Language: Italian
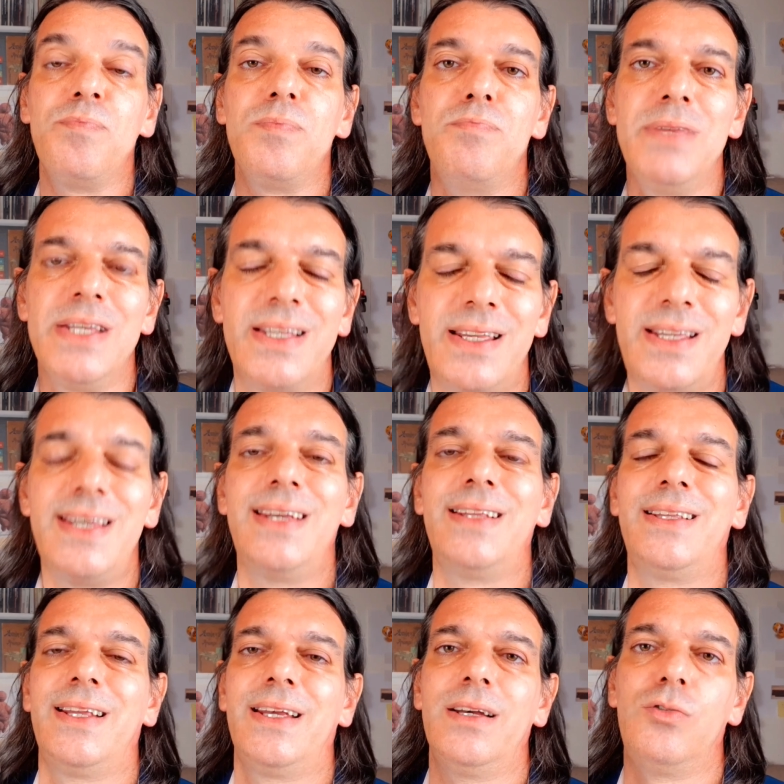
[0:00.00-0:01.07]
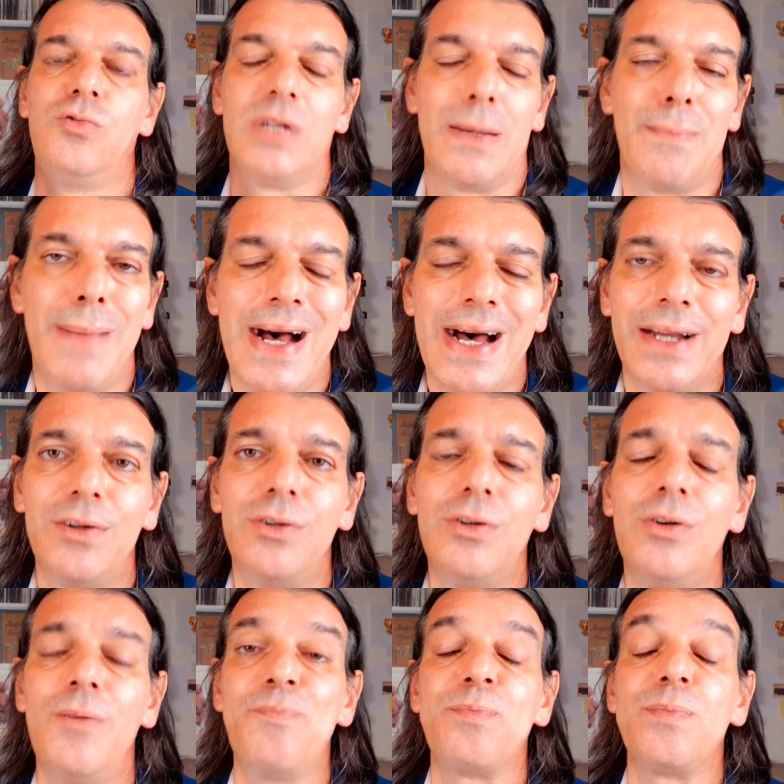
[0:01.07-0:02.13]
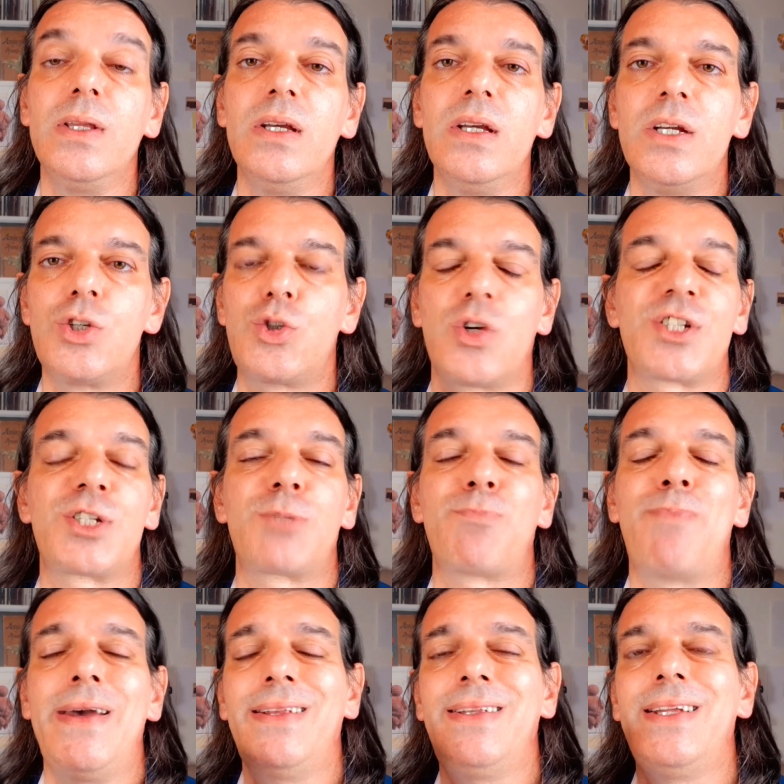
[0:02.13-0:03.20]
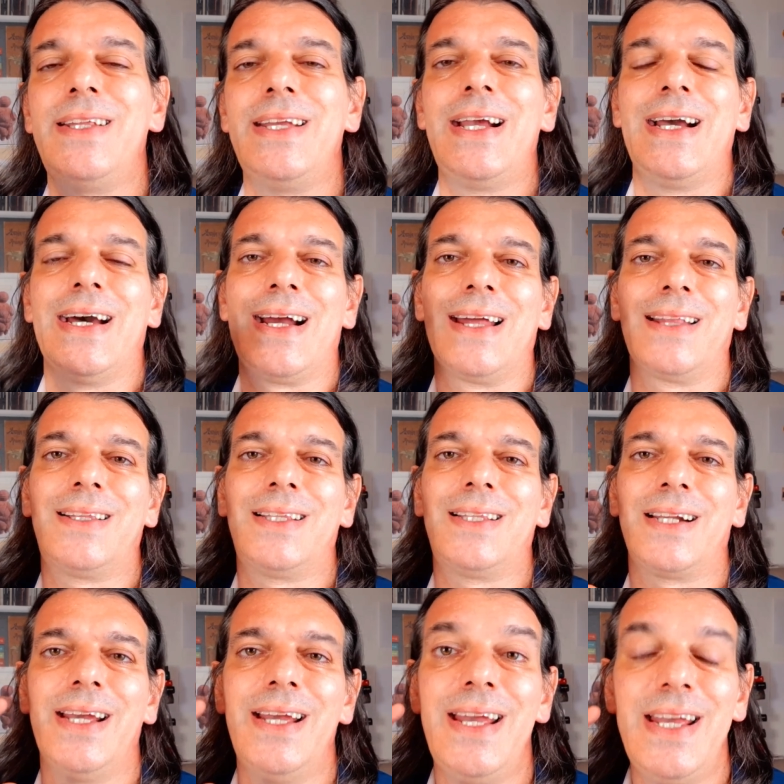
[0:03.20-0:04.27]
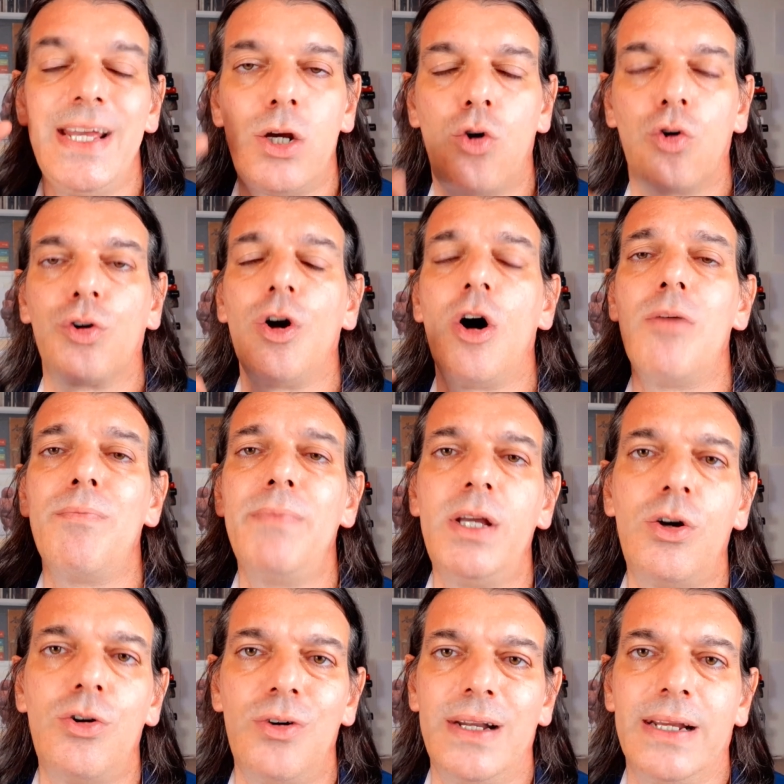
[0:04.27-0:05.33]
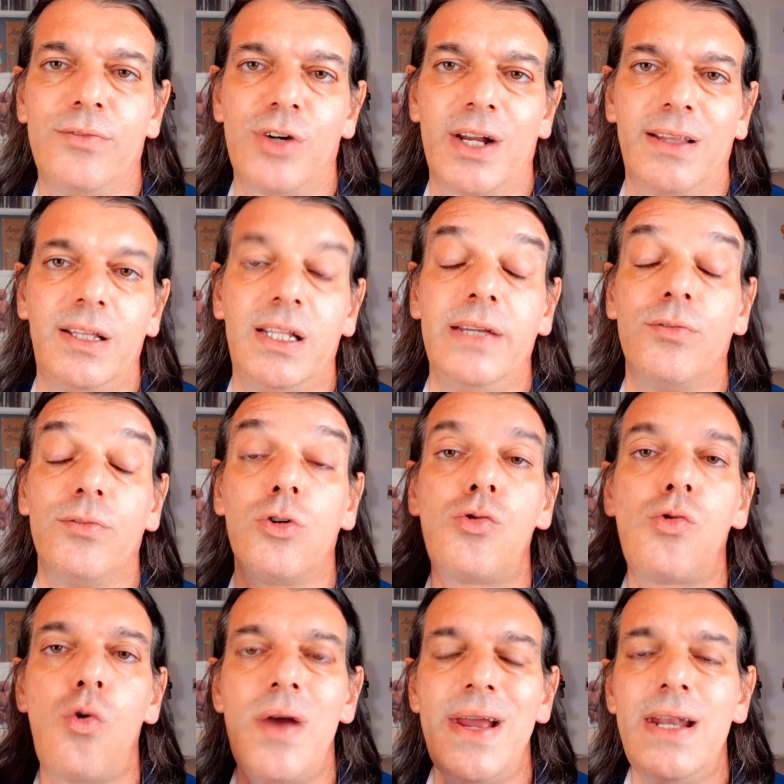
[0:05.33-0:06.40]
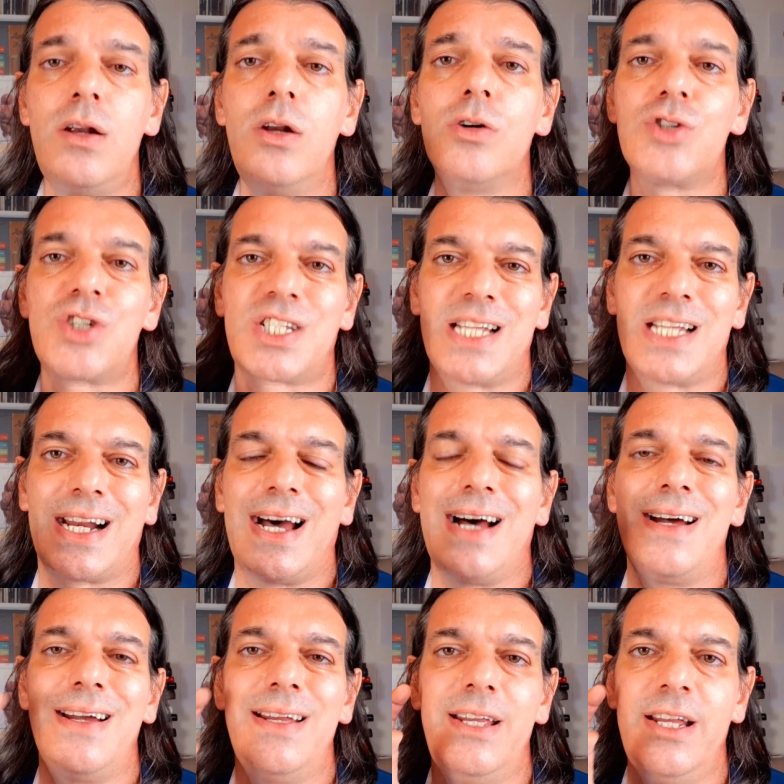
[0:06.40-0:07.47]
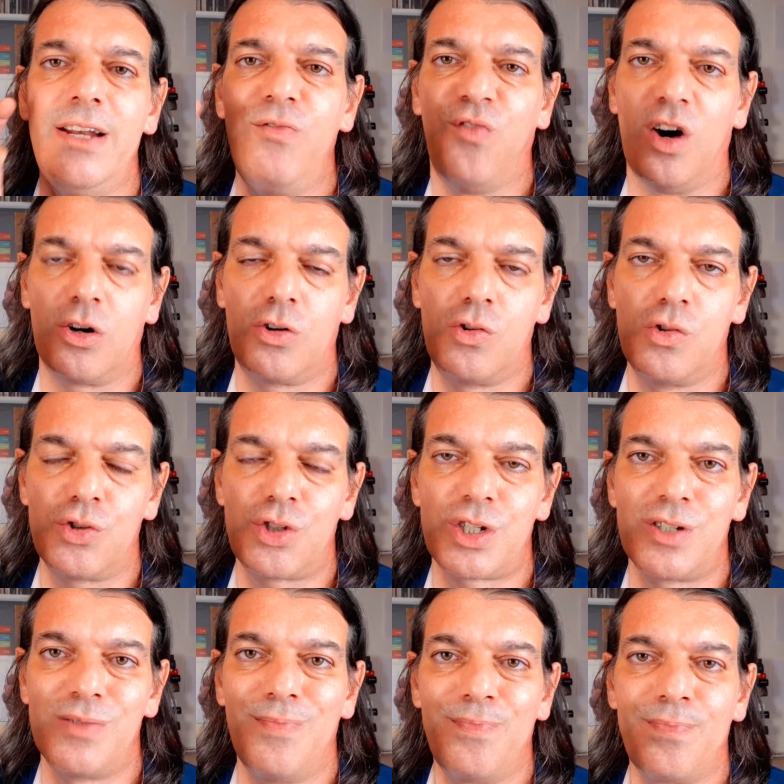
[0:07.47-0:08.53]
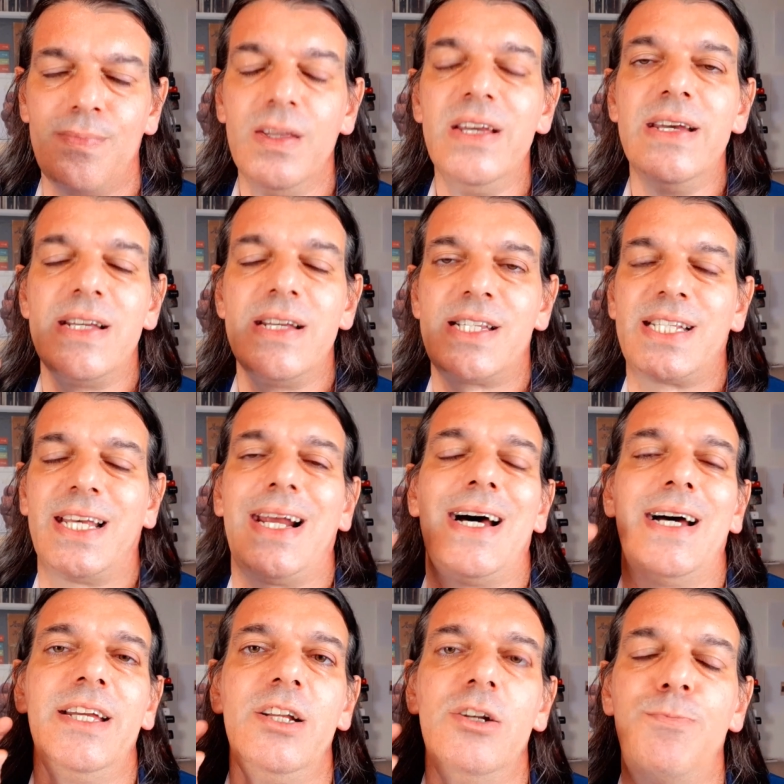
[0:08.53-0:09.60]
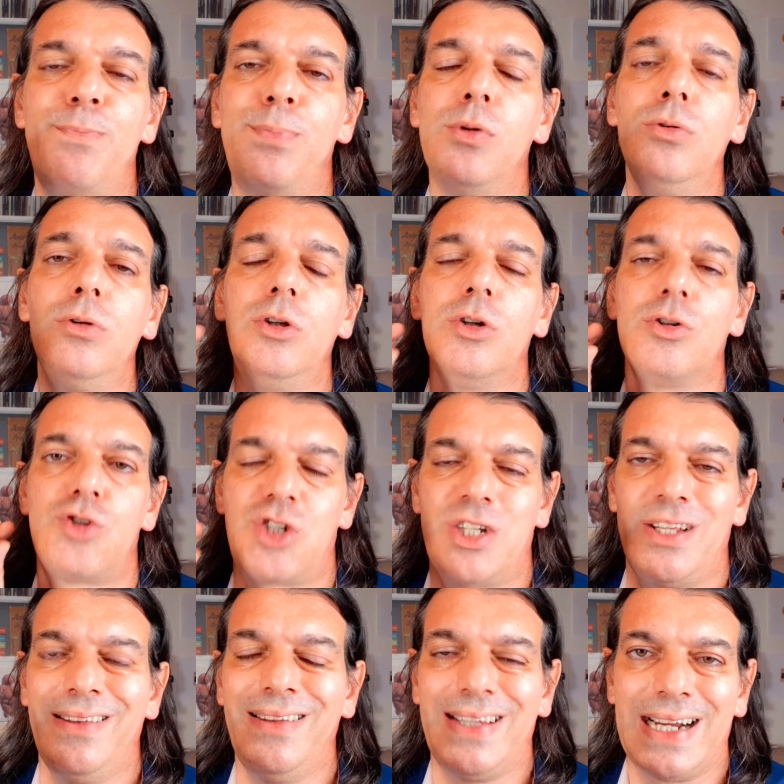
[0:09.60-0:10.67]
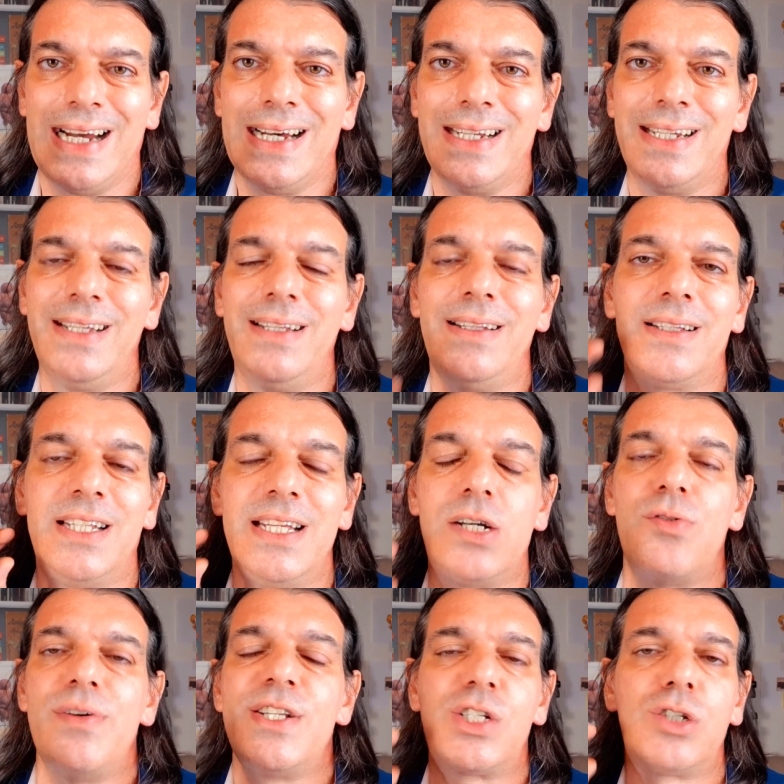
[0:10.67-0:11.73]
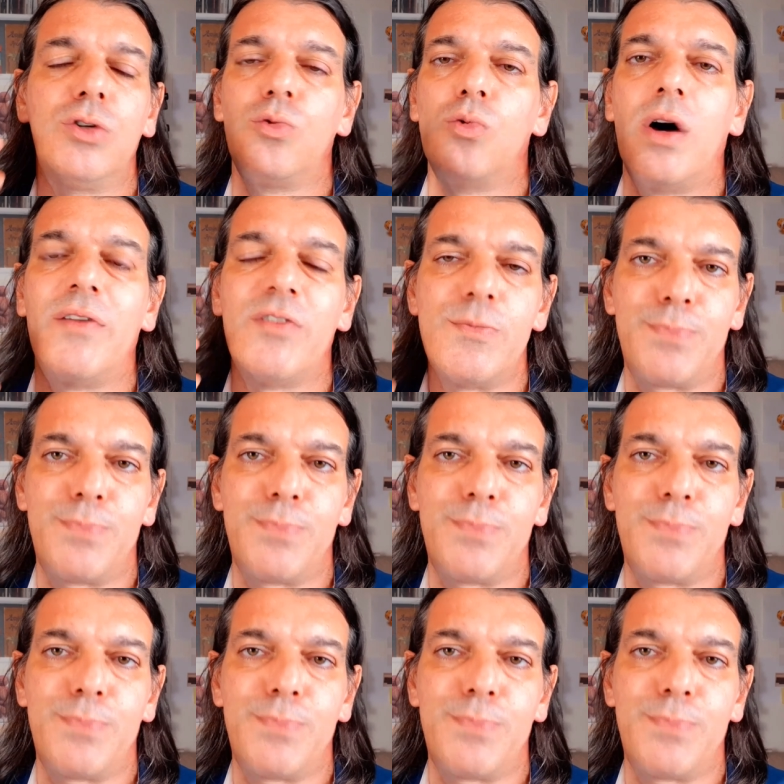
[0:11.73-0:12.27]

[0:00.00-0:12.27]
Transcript: mi chiede una mano su aspetti di carattere economico lavorativo. Quello sarà il focus, sarà il punto centrale di questo nuovo